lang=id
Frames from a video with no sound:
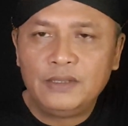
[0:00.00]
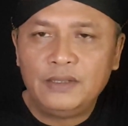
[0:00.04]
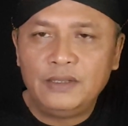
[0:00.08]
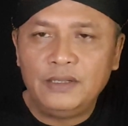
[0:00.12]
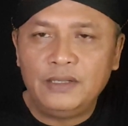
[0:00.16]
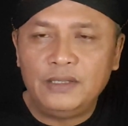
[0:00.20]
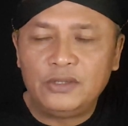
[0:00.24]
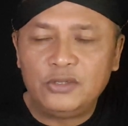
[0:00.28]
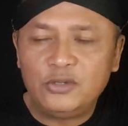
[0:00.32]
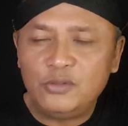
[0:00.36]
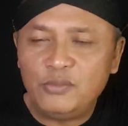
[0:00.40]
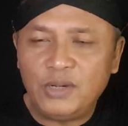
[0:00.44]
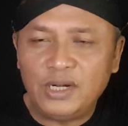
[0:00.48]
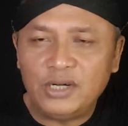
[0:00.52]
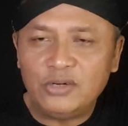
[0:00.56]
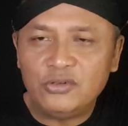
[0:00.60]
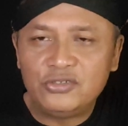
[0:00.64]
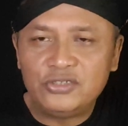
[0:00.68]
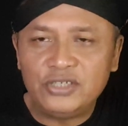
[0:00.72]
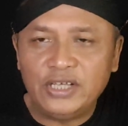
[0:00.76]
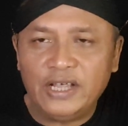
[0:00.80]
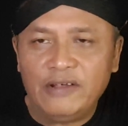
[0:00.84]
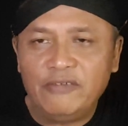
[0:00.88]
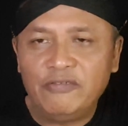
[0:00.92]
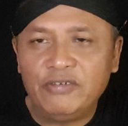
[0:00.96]
itu
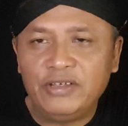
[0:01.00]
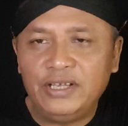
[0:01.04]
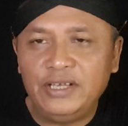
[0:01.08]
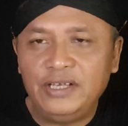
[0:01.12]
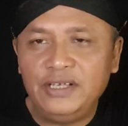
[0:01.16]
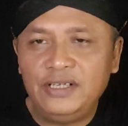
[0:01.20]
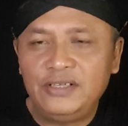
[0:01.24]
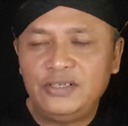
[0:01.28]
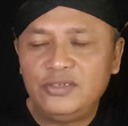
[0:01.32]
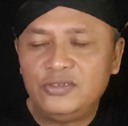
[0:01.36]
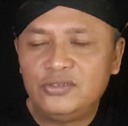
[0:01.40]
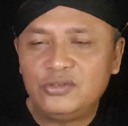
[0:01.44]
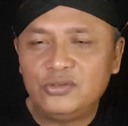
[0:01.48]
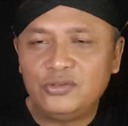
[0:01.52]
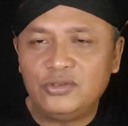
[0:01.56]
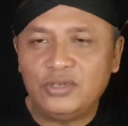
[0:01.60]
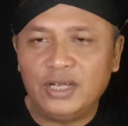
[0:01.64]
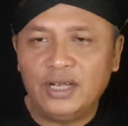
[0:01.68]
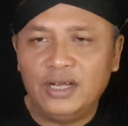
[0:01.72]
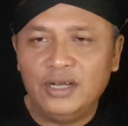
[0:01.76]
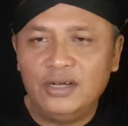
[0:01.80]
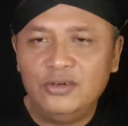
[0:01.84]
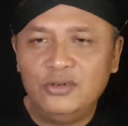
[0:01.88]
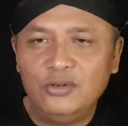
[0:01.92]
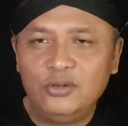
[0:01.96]
manusiawi itu
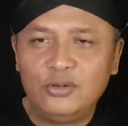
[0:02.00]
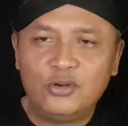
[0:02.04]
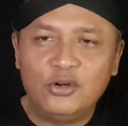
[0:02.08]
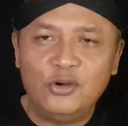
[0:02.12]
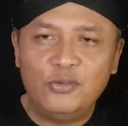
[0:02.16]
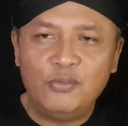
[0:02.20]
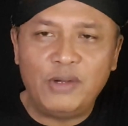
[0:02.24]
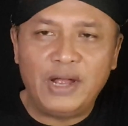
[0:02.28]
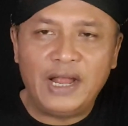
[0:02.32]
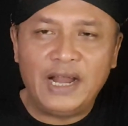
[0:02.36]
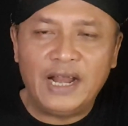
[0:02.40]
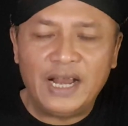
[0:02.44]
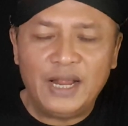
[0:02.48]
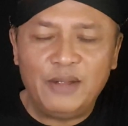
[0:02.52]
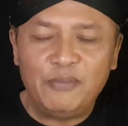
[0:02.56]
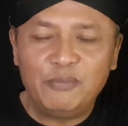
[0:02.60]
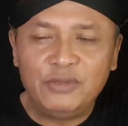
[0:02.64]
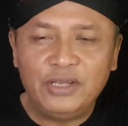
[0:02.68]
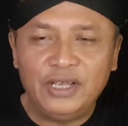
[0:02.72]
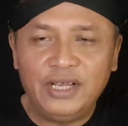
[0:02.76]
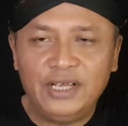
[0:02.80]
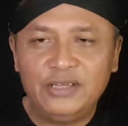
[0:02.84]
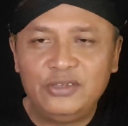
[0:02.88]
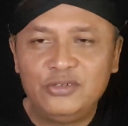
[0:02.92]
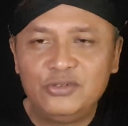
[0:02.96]
sudah hukum
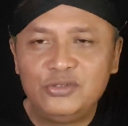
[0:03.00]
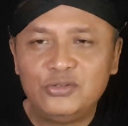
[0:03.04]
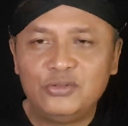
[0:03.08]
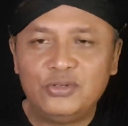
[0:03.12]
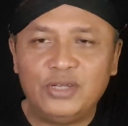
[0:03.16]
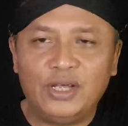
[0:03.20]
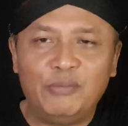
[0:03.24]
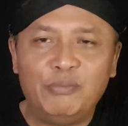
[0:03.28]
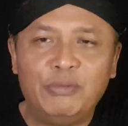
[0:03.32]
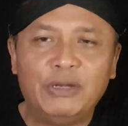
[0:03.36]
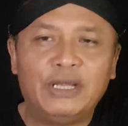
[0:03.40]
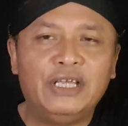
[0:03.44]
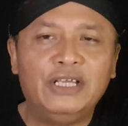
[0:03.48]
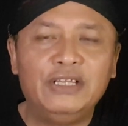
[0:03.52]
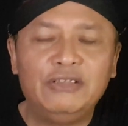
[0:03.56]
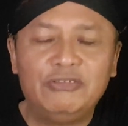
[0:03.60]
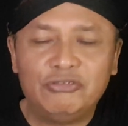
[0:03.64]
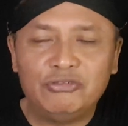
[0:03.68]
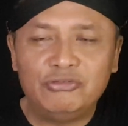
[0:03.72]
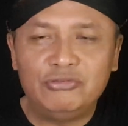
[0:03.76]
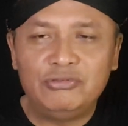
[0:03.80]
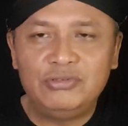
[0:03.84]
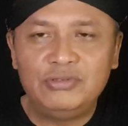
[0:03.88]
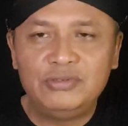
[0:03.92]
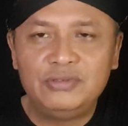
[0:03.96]
malamnya itu sudah
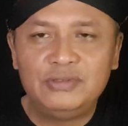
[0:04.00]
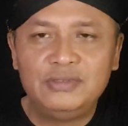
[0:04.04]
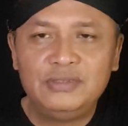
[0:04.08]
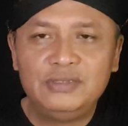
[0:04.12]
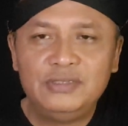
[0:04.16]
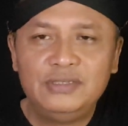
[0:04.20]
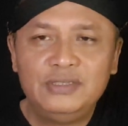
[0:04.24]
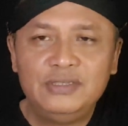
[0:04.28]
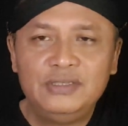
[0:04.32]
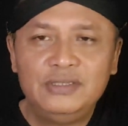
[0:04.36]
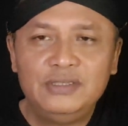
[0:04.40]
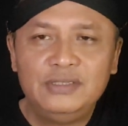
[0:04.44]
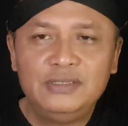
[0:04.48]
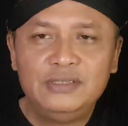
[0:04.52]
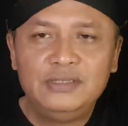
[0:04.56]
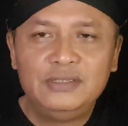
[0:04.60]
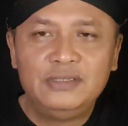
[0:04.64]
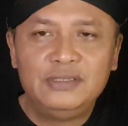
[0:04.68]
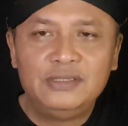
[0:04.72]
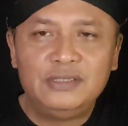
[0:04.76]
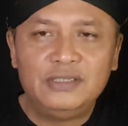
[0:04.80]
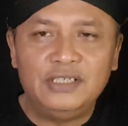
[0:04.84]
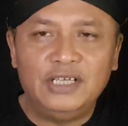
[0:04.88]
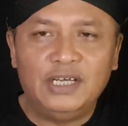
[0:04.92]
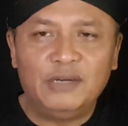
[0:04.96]
begitu
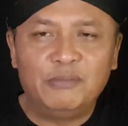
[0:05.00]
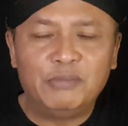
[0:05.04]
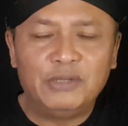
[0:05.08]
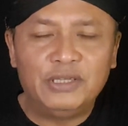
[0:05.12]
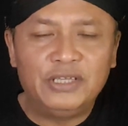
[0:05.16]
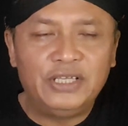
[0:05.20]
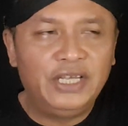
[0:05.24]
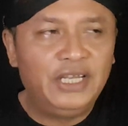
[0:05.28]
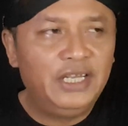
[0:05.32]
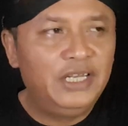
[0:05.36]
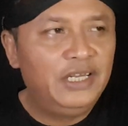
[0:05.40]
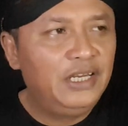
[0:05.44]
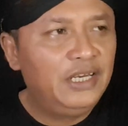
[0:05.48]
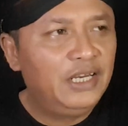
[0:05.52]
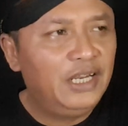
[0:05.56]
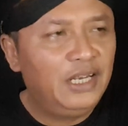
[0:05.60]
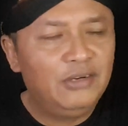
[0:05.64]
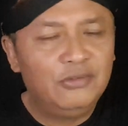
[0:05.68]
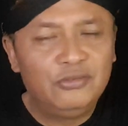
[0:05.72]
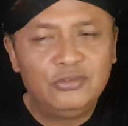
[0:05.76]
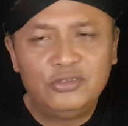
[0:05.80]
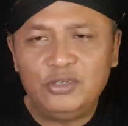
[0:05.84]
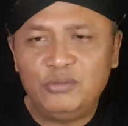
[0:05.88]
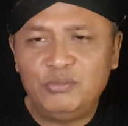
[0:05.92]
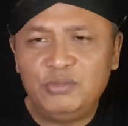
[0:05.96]
yang penting ini
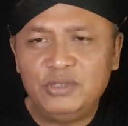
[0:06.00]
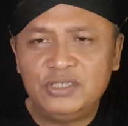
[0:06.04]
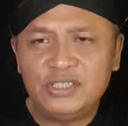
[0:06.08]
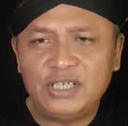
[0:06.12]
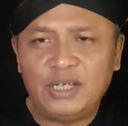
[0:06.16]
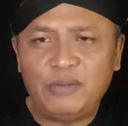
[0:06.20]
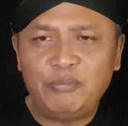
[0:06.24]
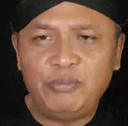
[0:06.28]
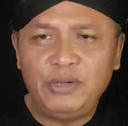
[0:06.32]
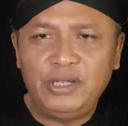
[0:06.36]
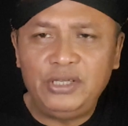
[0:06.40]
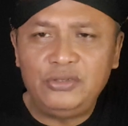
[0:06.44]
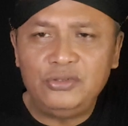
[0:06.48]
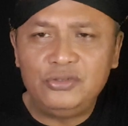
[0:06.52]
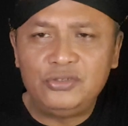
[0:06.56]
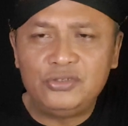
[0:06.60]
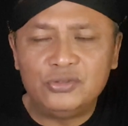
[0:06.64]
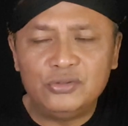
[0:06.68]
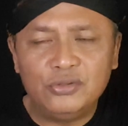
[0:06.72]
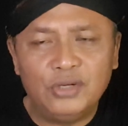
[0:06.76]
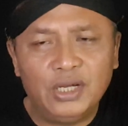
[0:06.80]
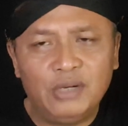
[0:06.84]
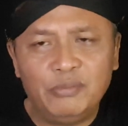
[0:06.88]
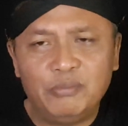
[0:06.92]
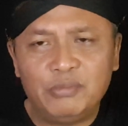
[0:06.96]
kan untuk mencapai
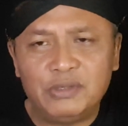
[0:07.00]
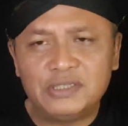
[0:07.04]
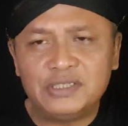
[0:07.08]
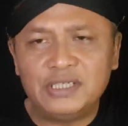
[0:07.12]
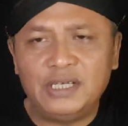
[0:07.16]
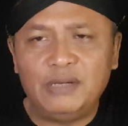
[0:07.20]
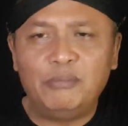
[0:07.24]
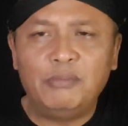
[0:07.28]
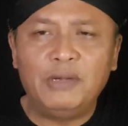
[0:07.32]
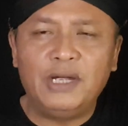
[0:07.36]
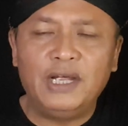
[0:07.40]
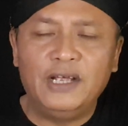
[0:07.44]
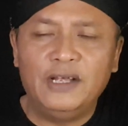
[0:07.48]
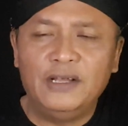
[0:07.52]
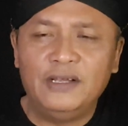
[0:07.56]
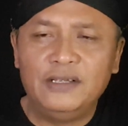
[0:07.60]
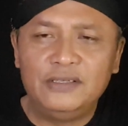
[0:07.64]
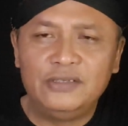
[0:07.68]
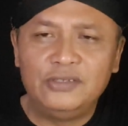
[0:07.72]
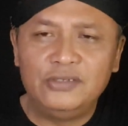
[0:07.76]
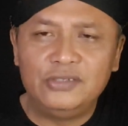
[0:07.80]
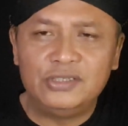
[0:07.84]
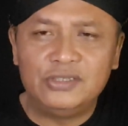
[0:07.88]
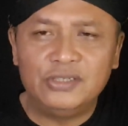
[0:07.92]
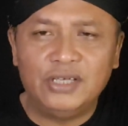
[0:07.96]
tujuan bersama
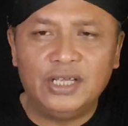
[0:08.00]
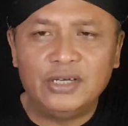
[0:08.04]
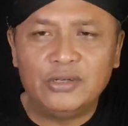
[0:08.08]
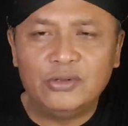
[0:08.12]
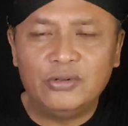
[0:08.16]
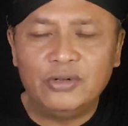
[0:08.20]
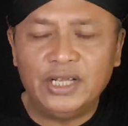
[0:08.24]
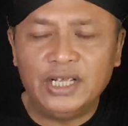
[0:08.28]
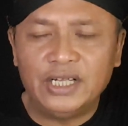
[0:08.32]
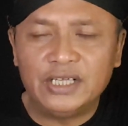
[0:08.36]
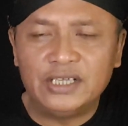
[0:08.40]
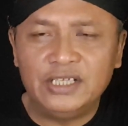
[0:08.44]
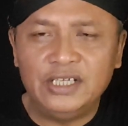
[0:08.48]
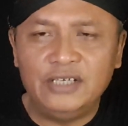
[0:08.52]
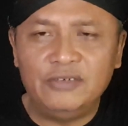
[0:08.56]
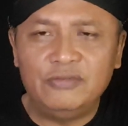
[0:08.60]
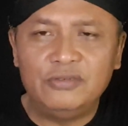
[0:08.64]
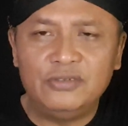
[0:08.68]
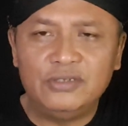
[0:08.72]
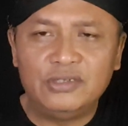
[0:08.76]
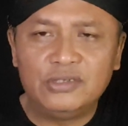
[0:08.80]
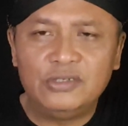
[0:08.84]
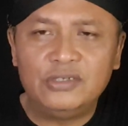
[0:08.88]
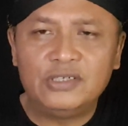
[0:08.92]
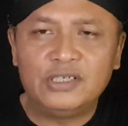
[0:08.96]
tujuan kolektif
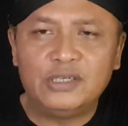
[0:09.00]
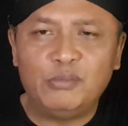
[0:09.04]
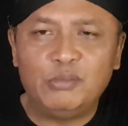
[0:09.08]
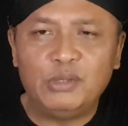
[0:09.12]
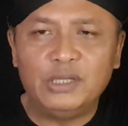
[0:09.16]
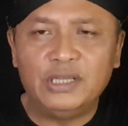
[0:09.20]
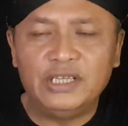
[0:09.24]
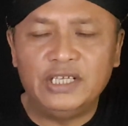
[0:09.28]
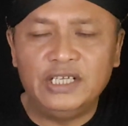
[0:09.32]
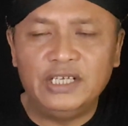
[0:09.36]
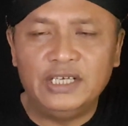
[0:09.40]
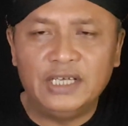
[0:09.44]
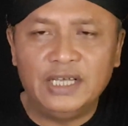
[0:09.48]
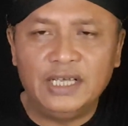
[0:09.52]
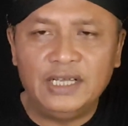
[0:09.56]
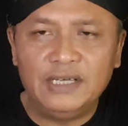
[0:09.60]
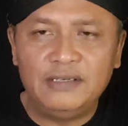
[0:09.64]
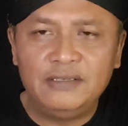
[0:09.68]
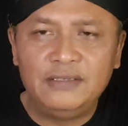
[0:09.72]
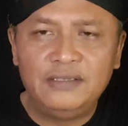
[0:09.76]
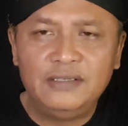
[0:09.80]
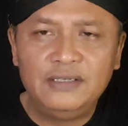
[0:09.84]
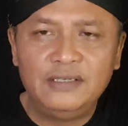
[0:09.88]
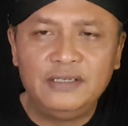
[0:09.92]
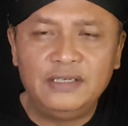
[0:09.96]
untuk
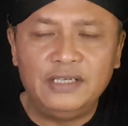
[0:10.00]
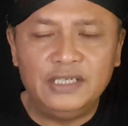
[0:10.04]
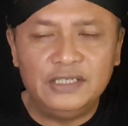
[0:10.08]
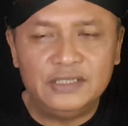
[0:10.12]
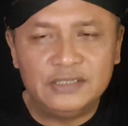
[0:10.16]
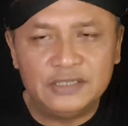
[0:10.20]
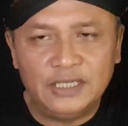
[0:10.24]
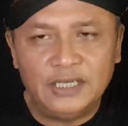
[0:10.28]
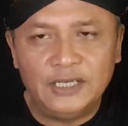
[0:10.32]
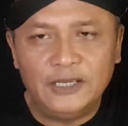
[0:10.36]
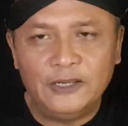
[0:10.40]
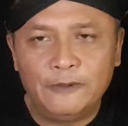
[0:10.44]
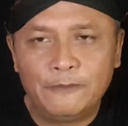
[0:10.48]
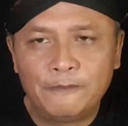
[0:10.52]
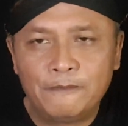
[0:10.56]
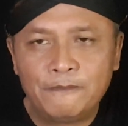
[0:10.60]
kepentingan desa